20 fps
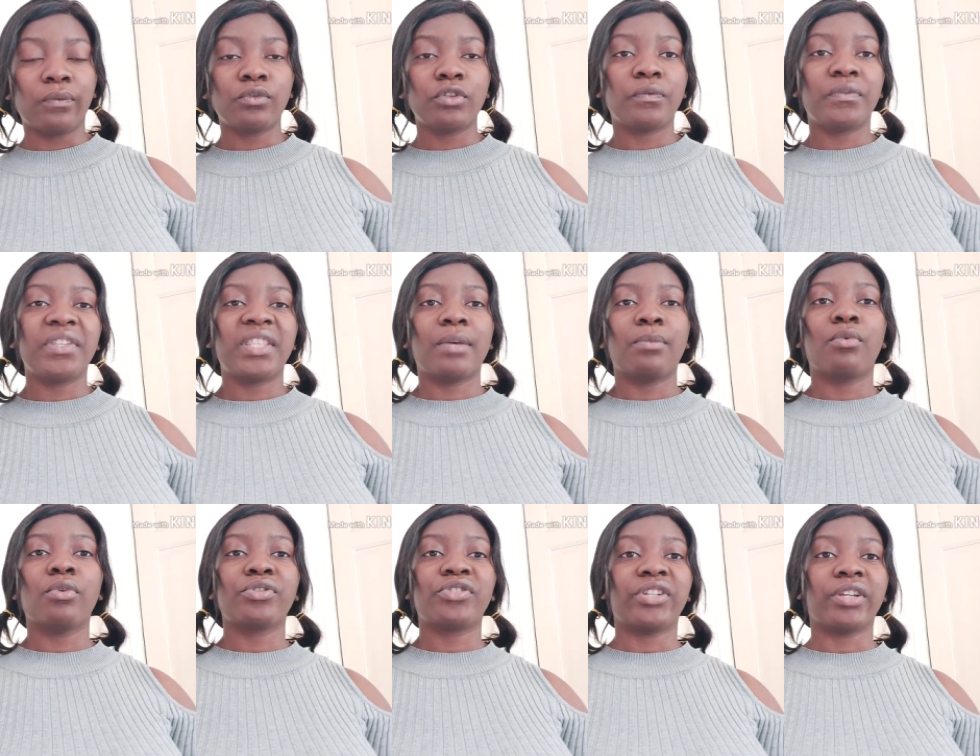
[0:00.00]
vous devez
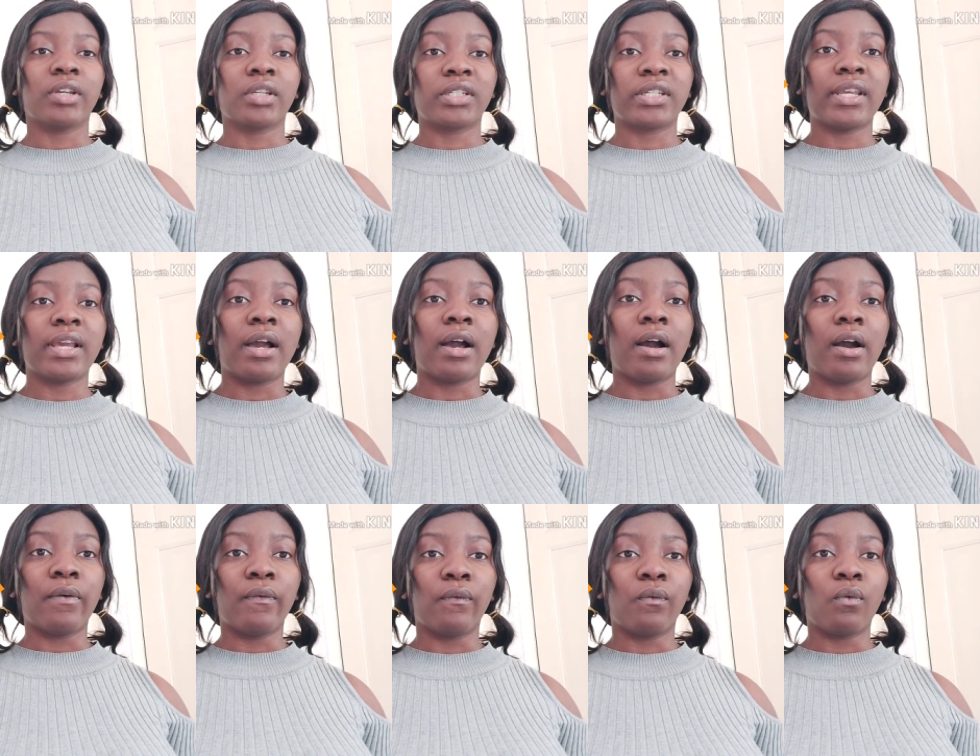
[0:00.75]
d'abord chercher à
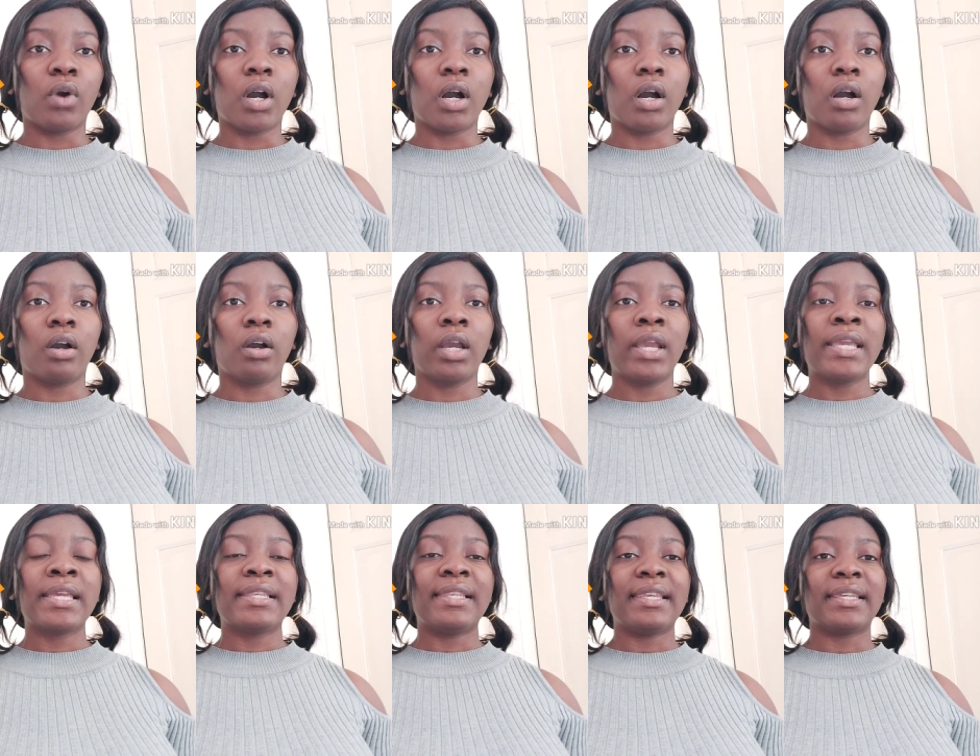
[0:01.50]
avoir
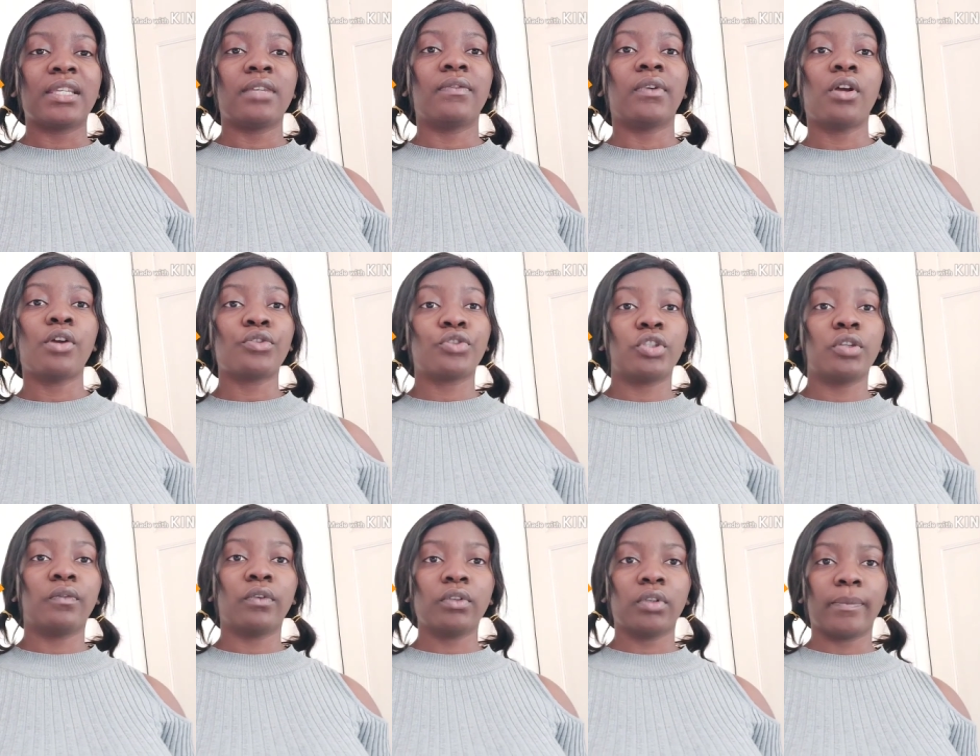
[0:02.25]

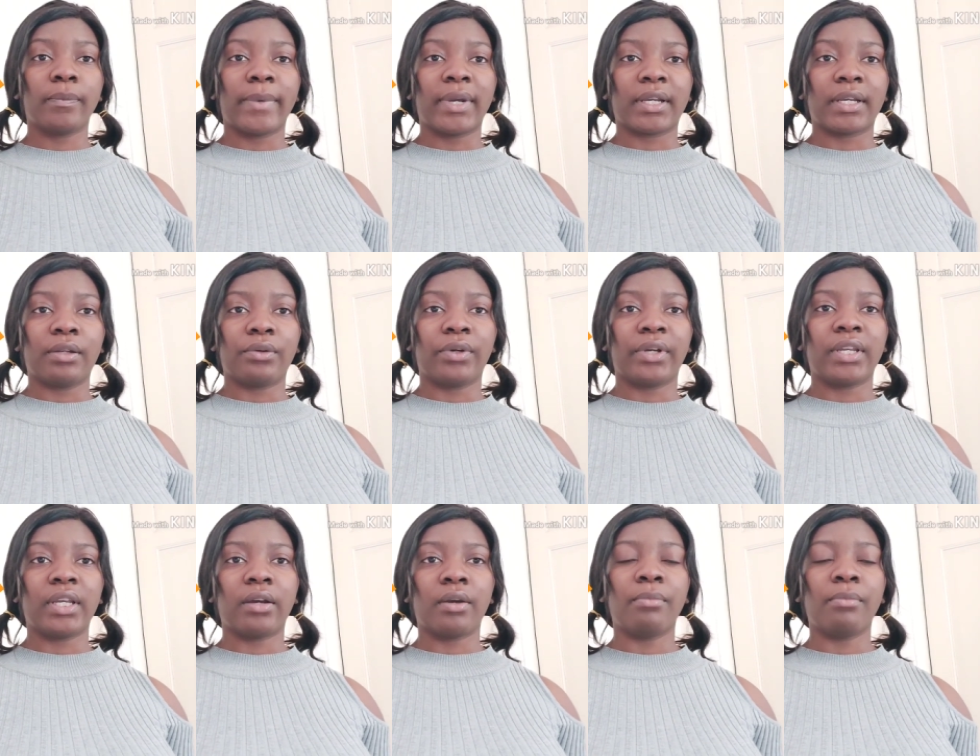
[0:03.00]
l'équivalence de votre
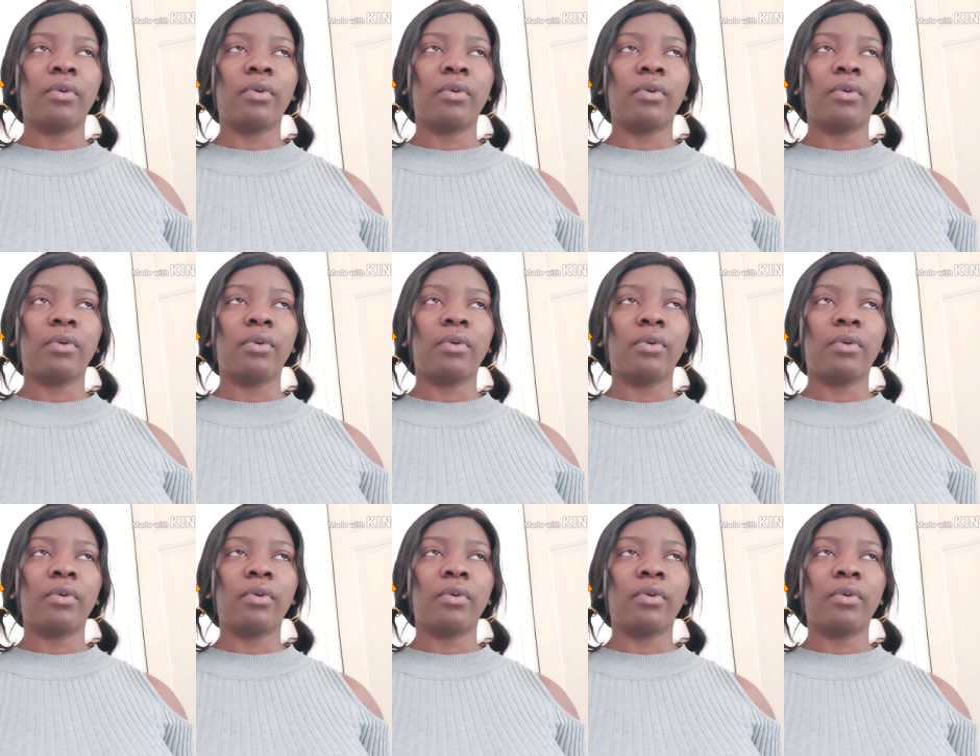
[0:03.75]
baccalauréat.